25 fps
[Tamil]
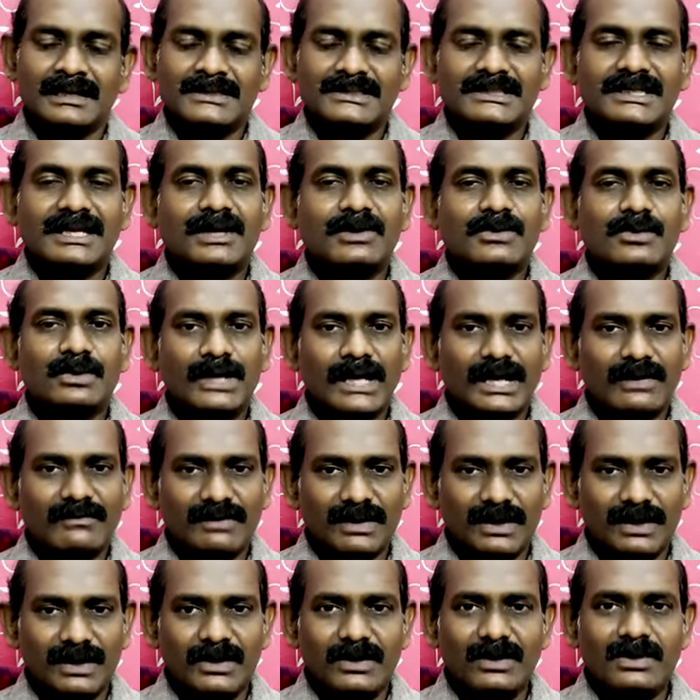சில
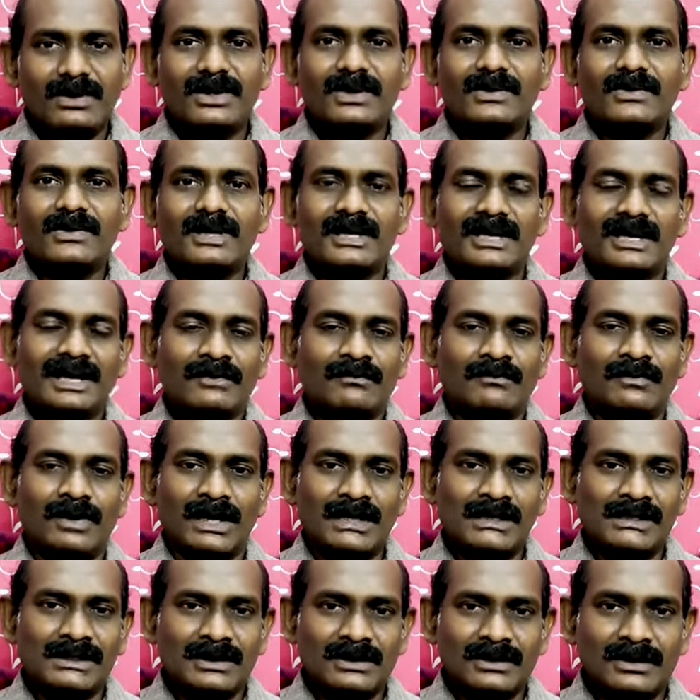குறைவுகளோடு கூட நாம்
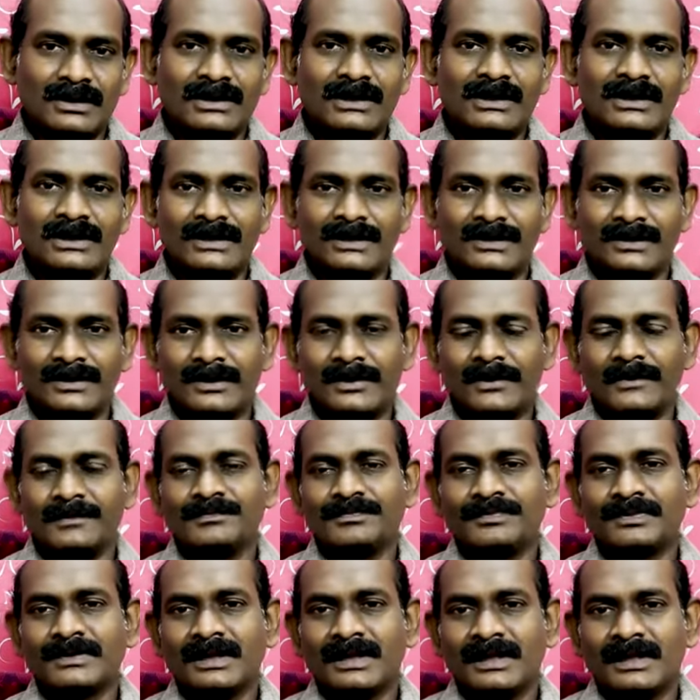வாழ்ந்து கொண்டிருக்கிறோம்
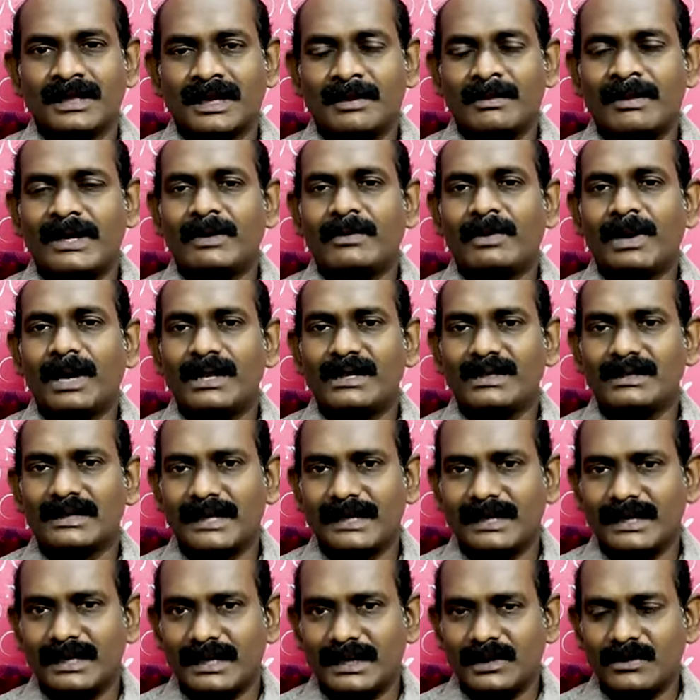நம்முடைய
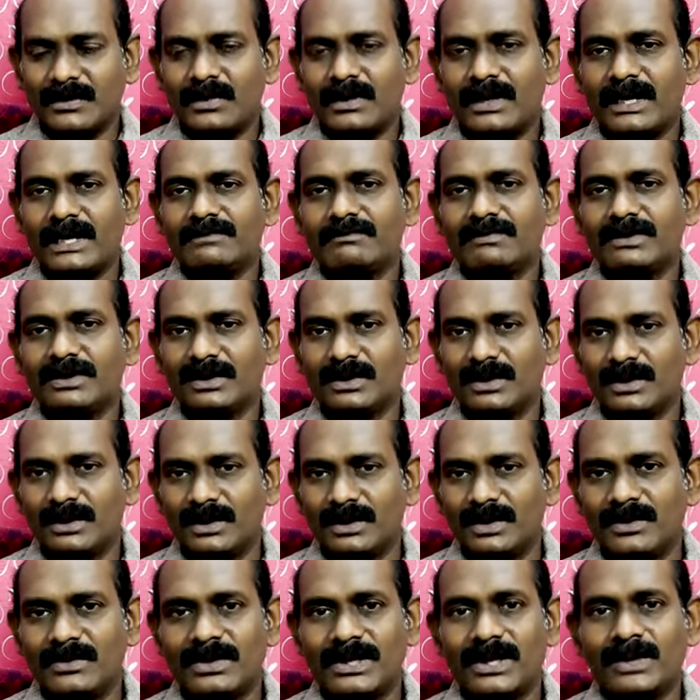வாழ்க்கையில
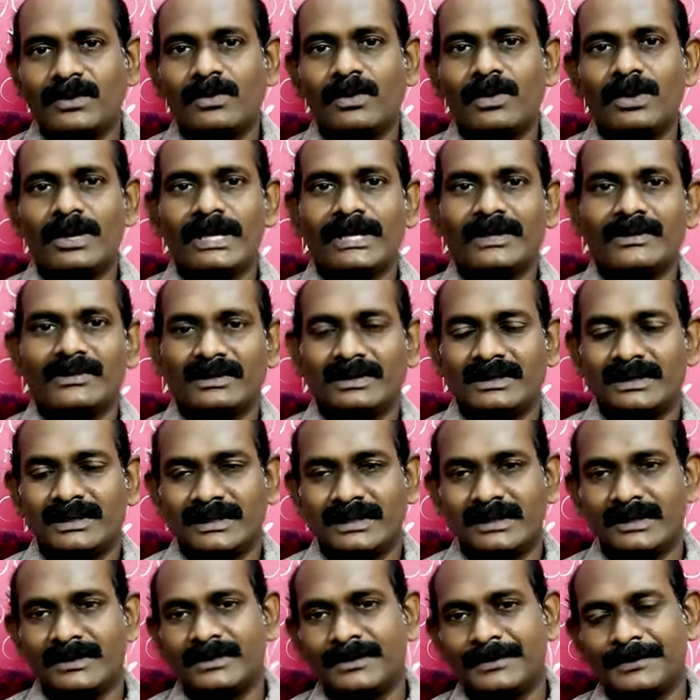குறைவுகளோடு கூட
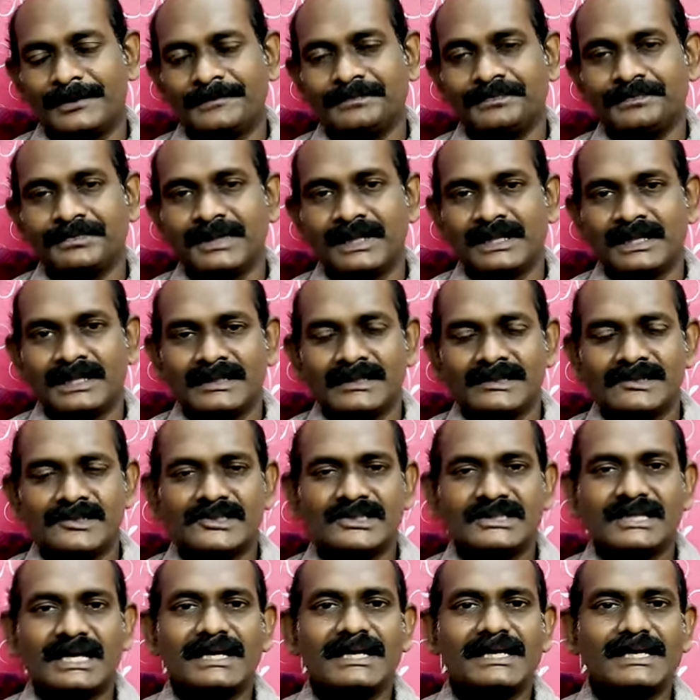ஓடிக்கொண்டிருக்கிறோம்
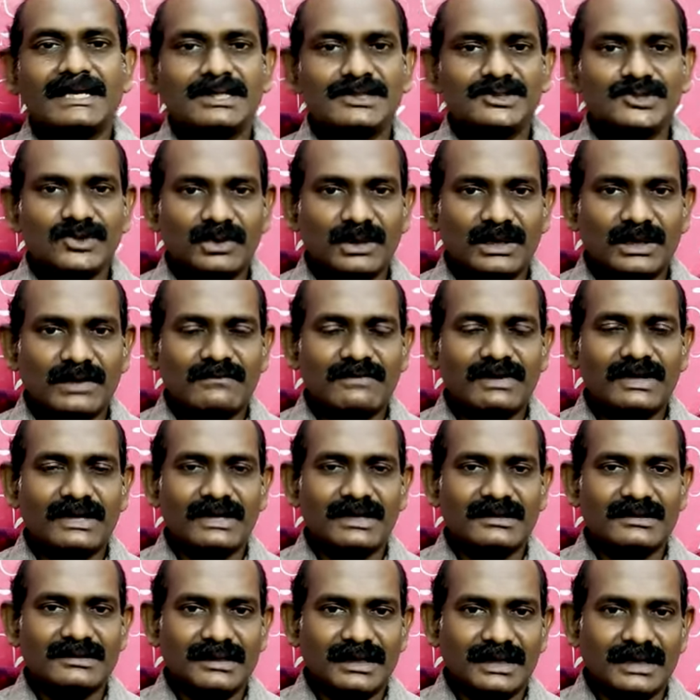சரீர
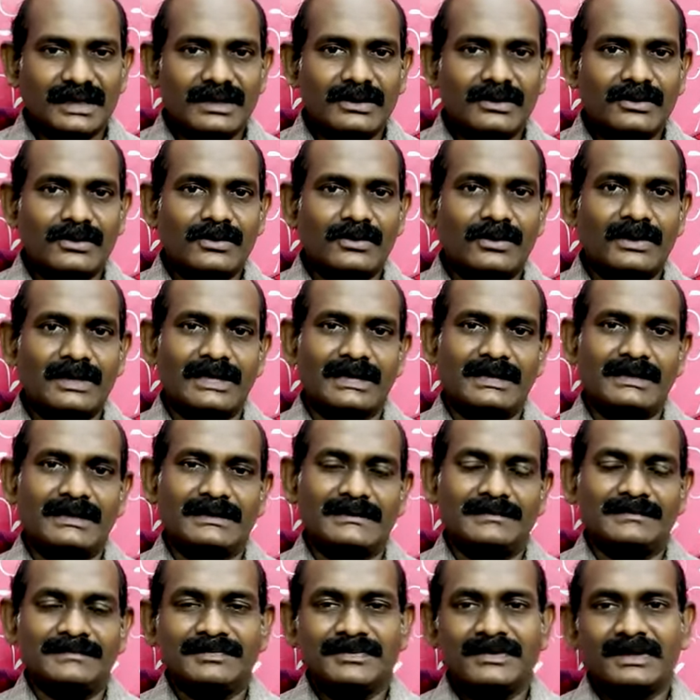சுகவீனத்திலே
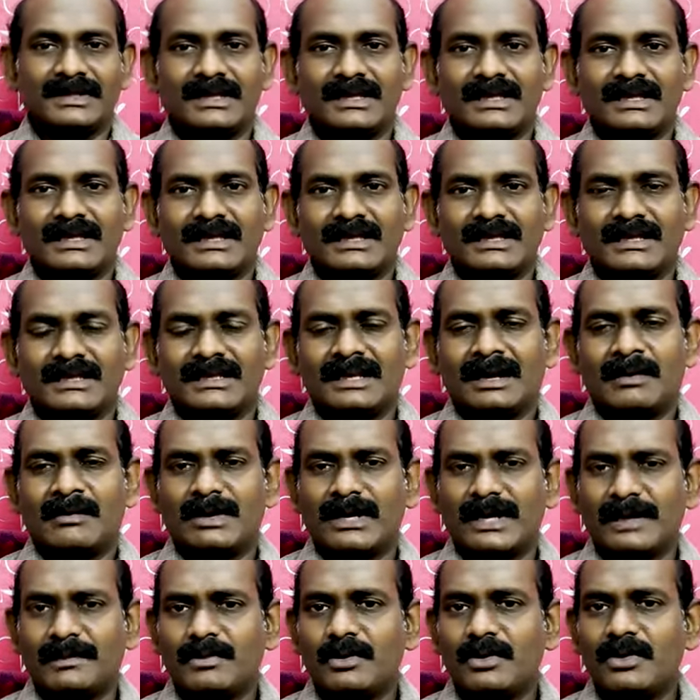குறைகள்
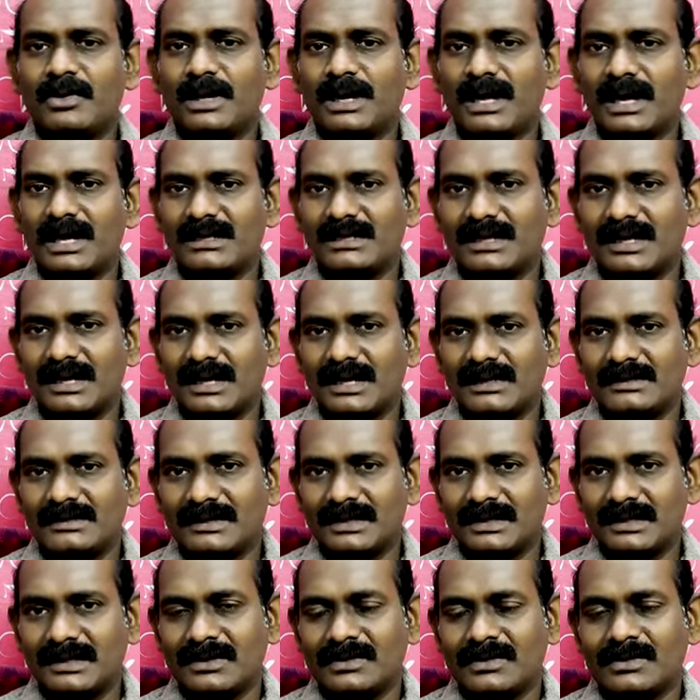நம்முடைய
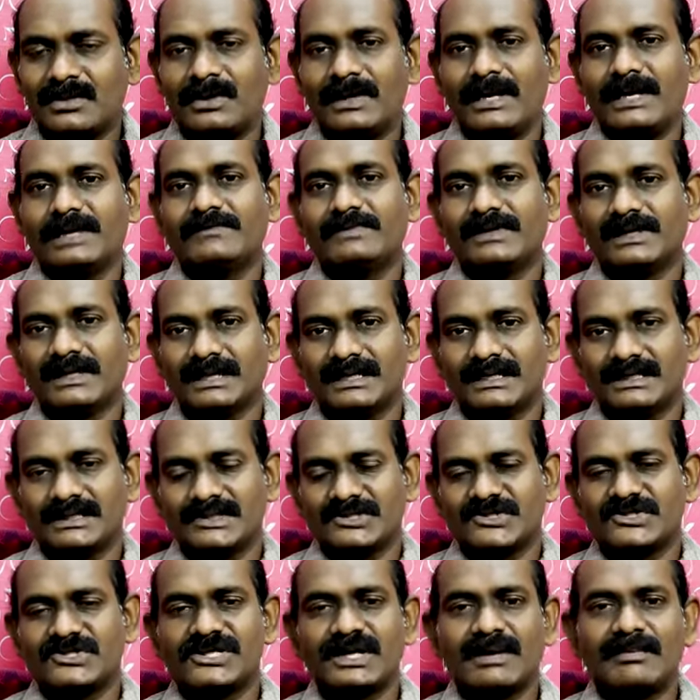பொருளாதாரத்தில் குறைவுகள்
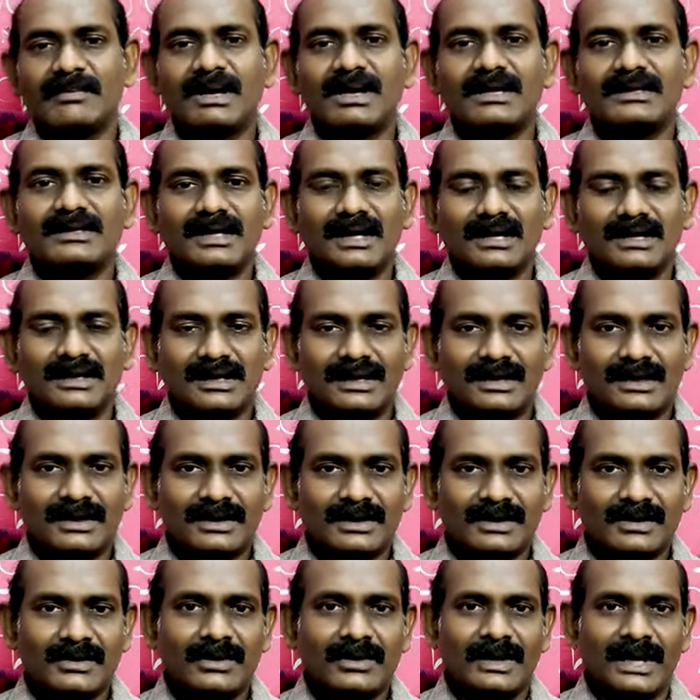சமாதான
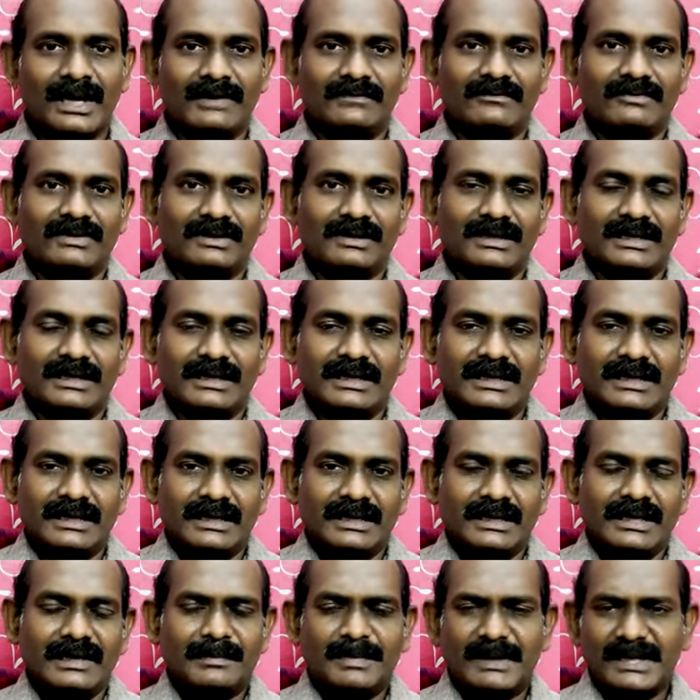குறைவு
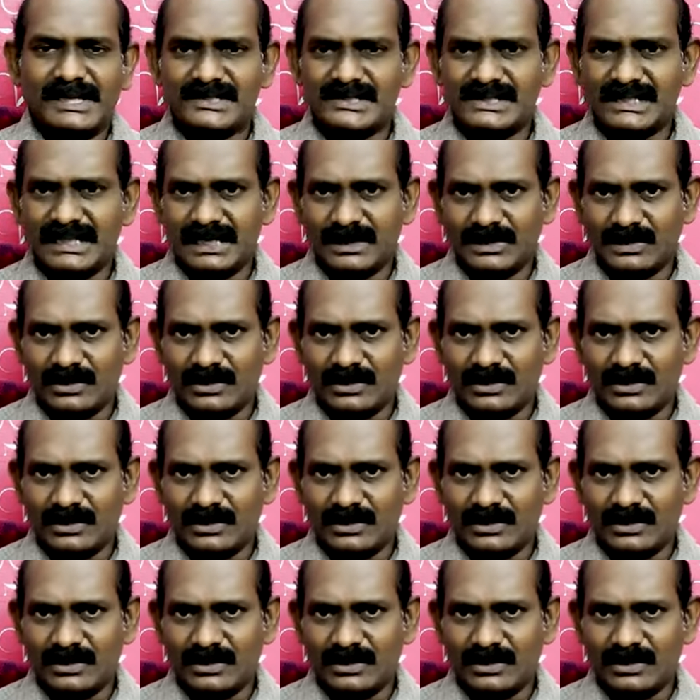இப்படி சில